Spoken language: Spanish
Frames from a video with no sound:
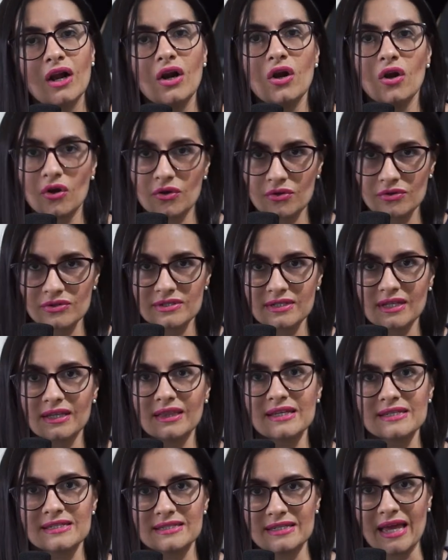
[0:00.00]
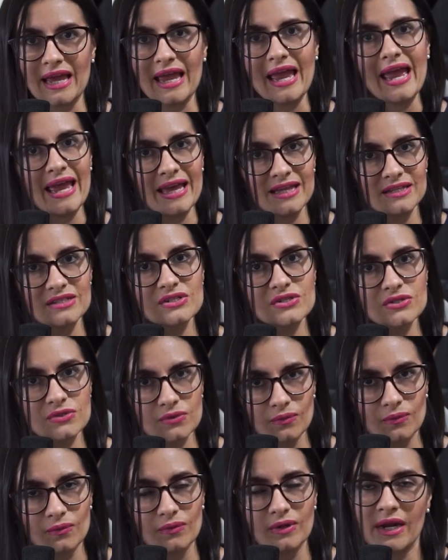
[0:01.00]
lo que usted desee en
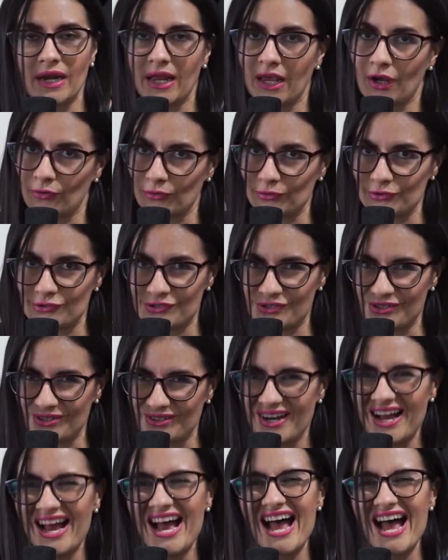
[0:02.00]
su negocio.